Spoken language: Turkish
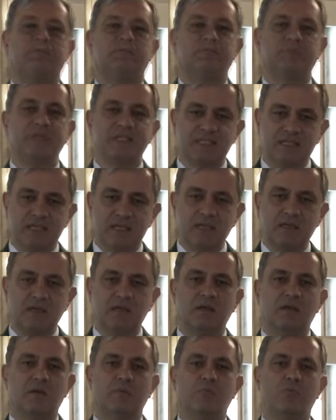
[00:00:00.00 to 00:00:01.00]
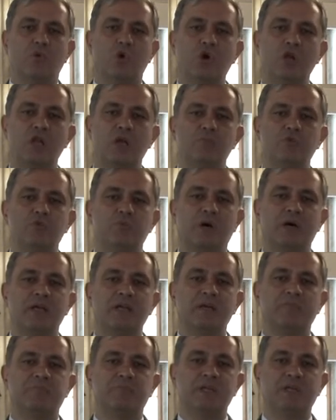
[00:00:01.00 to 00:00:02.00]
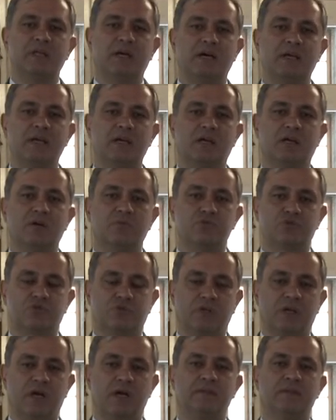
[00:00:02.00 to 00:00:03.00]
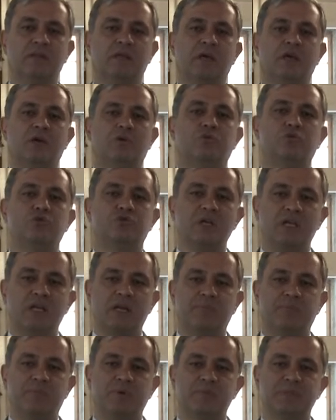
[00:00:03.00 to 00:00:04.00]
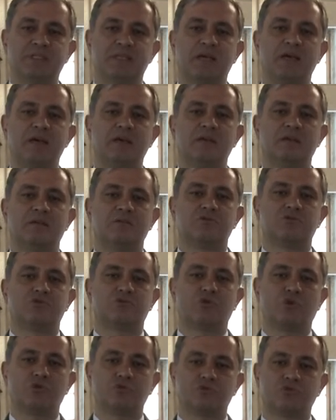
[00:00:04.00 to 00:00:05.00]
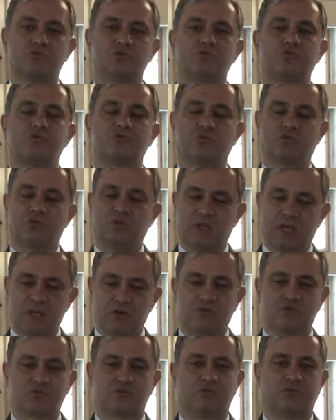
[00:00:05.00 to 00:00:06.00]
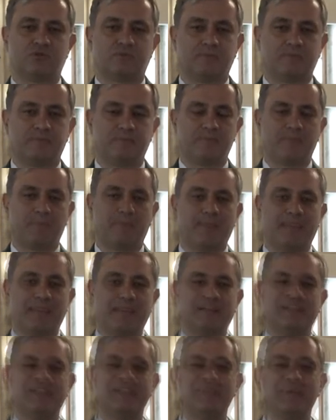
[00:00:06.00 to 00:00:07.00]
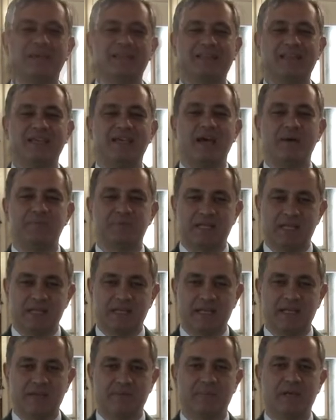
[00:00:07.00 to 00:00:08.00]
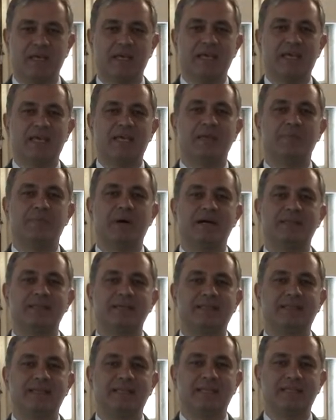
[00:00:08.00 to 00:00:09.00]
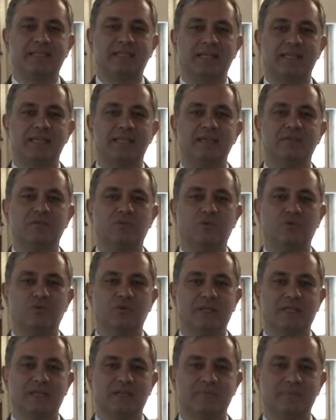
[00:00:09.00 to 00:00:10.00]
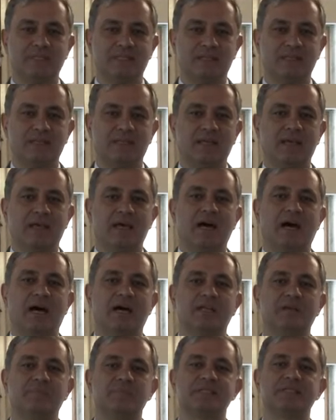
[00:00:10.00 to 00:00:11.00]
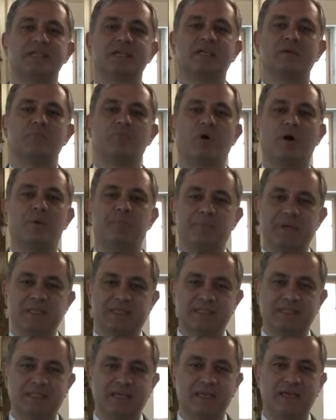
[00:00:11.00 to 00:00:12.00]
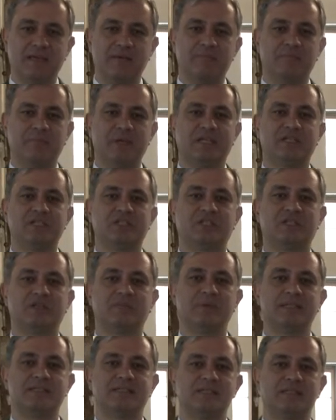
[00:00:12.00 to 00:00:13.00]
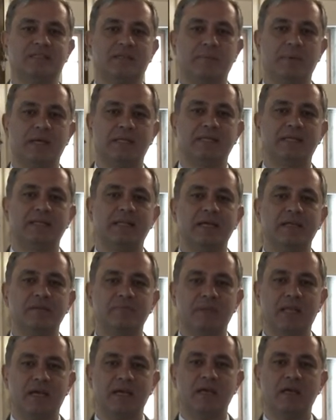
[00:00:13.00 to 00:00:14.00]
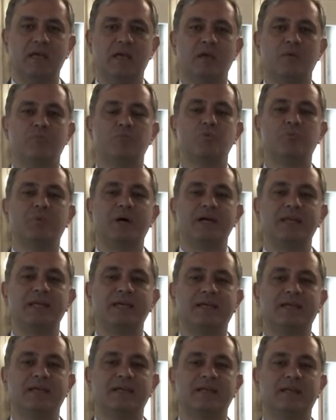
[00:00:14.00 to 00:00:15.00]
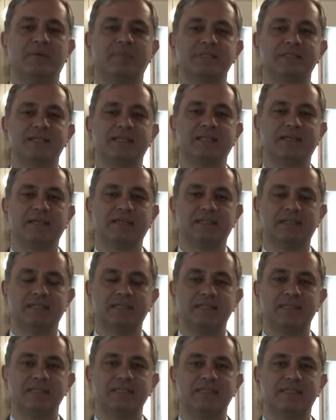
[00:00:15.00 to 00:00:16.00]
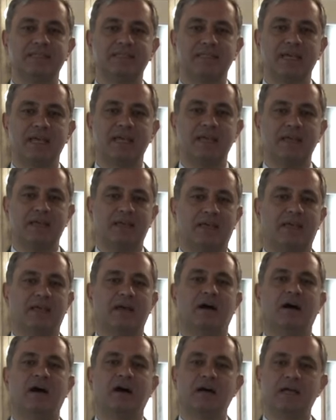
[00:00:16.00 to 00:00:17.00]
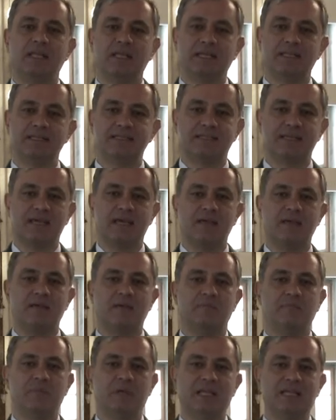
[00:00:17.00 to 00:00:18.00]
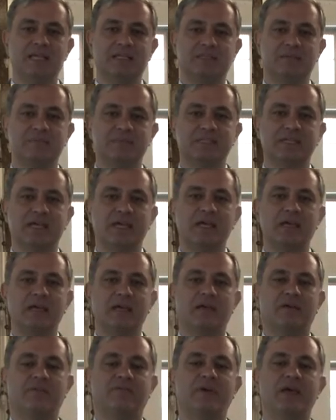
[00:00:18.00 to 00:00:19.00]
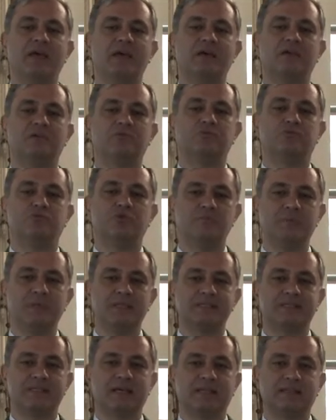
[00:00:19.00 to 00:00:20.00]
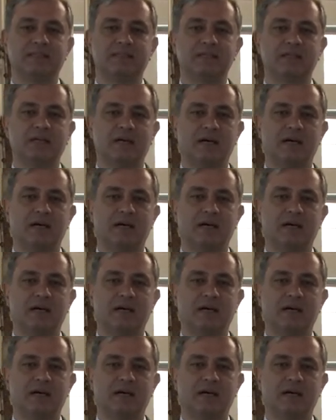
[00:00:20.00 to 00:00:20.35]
Bizi böyle mübarek bir aya kavuşturan Yüce Rabbimize sonsuz şükürler olsun. Kıymetli hemşerilerim, ibadetle neşelenen gönüllerimizin aramızdaki muhabbeti de pekiştirmesi temennilerimle mübarek Ramazan ayının size, ailenize, milletimize ve tüm insanlık